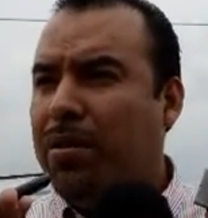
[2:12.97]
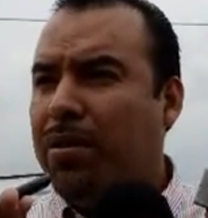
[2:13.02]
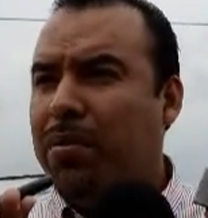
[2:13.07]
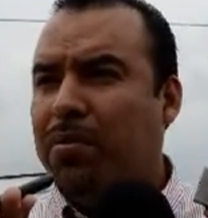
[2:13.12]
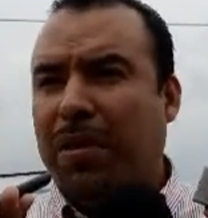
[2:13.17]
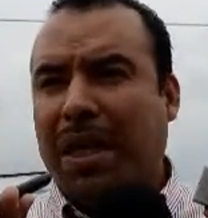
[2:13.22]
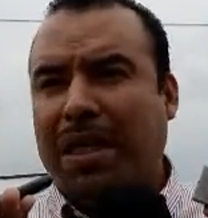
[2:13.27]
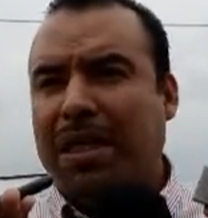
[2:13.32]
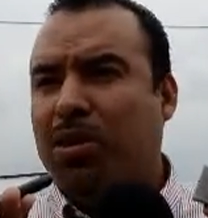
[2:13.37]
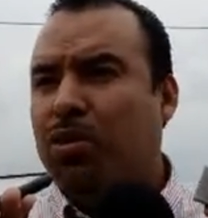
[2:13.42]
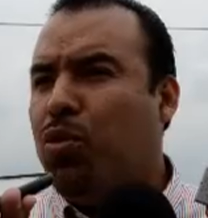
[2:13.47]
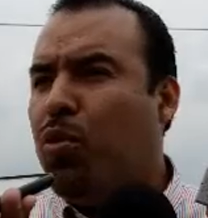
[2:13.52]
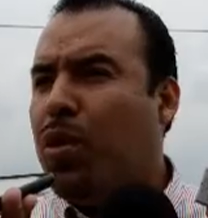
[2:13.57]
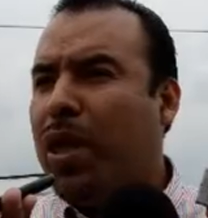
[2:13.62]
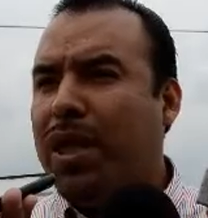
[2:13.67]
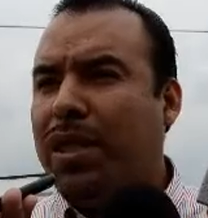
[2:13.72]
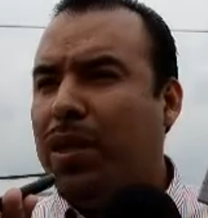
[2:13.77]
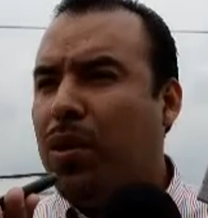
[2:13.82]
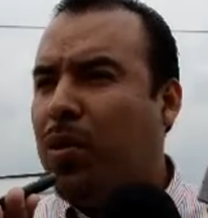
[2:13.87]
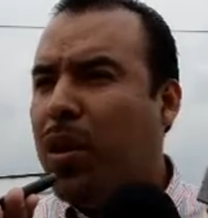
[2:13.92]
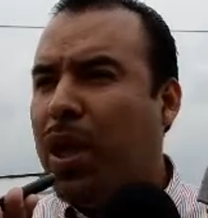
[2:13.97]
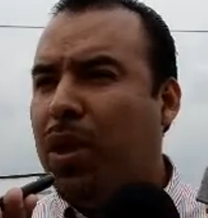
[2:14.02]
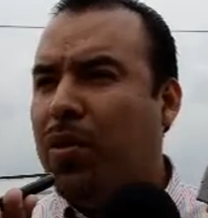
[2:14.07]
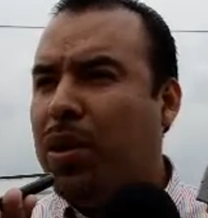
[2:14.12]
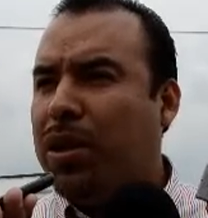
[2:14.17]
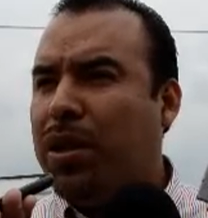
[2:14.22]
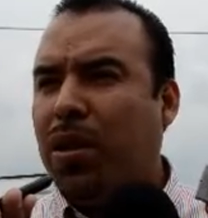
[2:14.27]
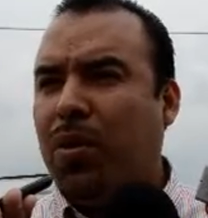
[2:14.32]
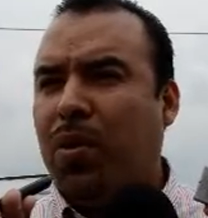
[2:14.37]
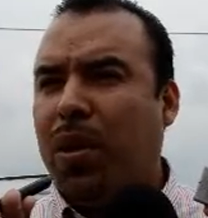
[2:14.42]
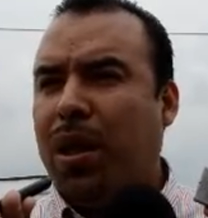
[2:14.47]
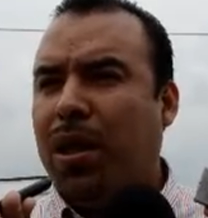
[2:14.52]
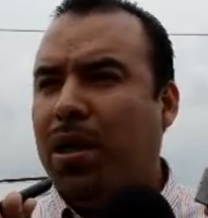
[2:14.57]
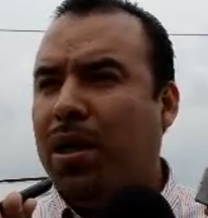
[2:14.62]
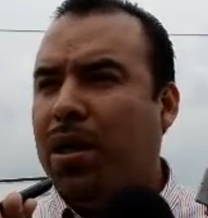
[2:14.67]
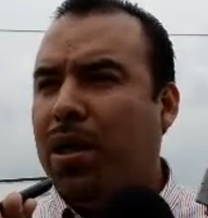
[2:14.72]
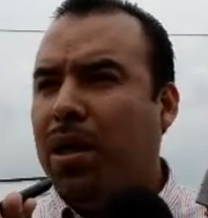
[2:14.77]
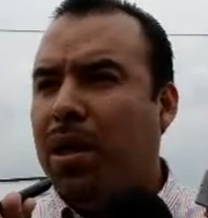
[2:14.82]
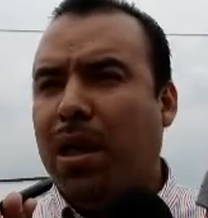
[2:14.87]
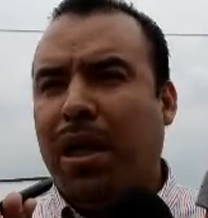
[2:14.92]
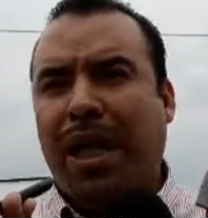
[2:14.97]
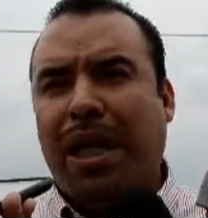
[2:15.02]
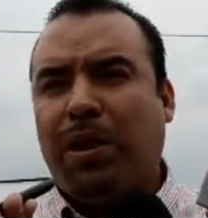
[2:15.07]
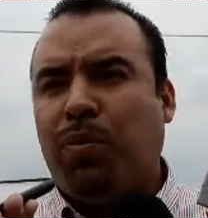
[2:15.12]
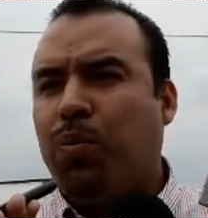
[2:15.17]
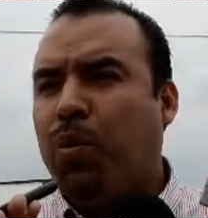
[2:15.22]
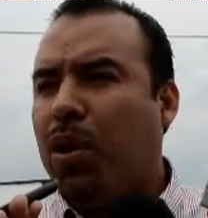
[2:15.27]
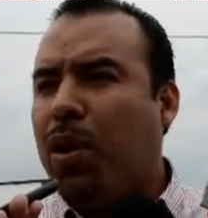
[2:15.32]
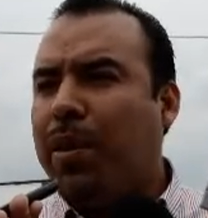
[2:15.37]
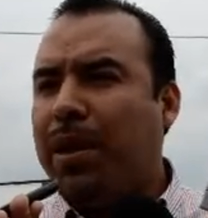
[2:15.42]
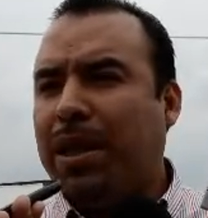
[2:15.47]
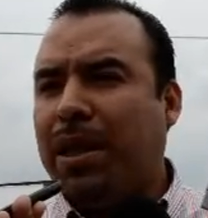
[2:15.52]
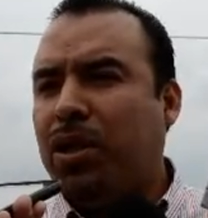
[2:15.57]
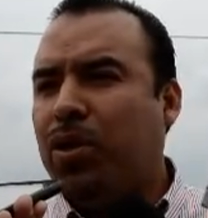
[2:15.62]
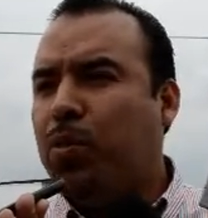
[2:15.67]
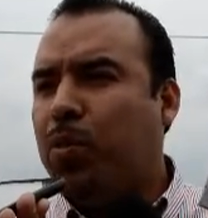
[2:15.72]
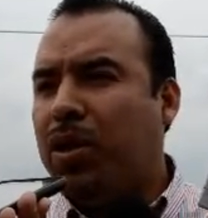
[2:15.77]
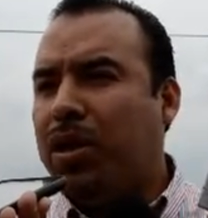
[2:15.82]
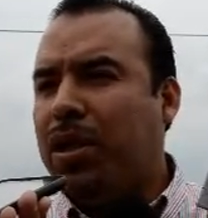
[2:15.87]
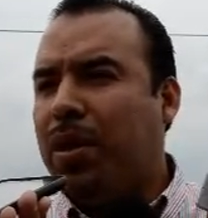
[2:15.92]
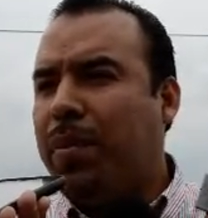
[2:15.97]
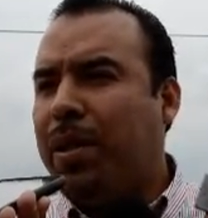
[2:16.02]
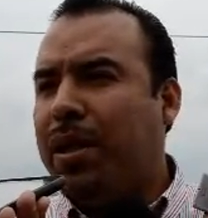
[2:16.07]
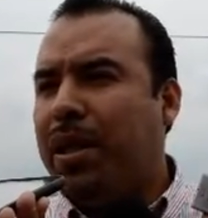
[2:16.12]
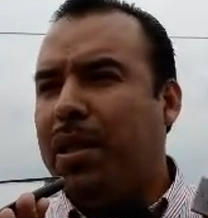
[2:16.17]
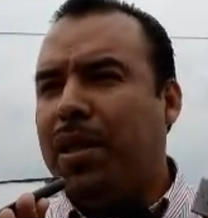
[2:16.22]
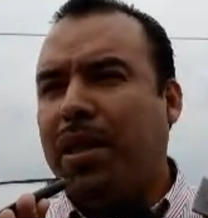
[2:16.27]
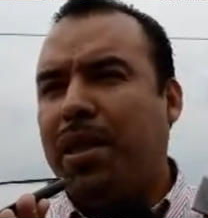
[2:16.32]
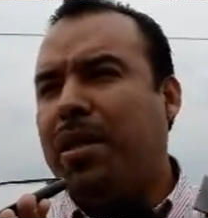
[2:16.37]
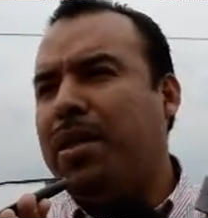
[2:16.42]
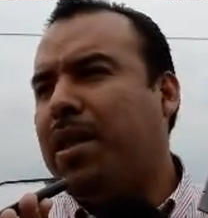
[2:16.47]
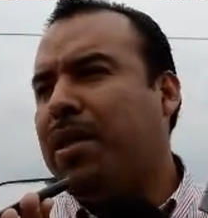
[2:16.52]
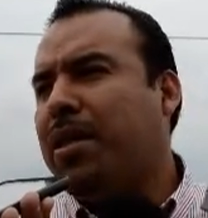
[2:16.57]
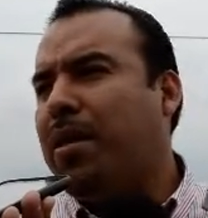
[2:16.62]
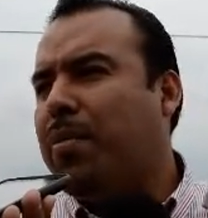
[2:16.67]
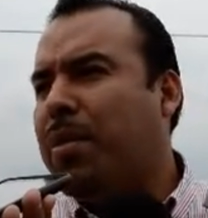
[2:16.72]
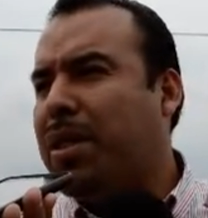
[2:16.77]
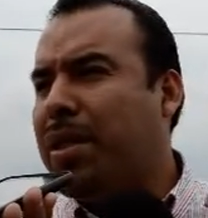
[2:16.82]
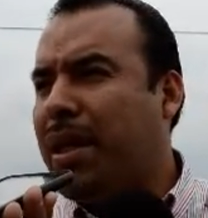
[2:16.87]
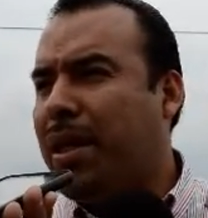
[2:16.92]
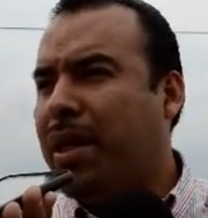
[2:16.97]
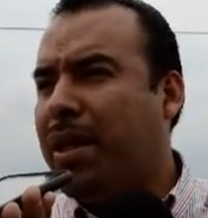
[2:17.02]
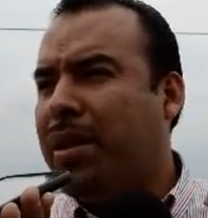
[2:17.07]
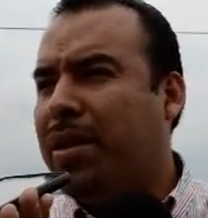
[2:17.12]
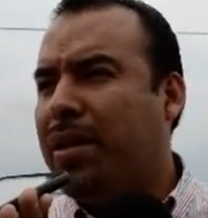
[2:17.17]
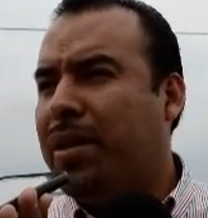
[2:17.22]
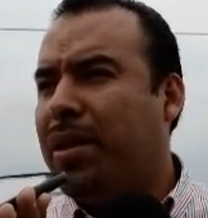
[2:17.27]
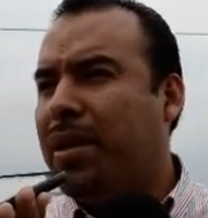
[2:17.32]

Más nunca aseguraron ese lugar las pruebas que supuestamente tienen ya están viciadas.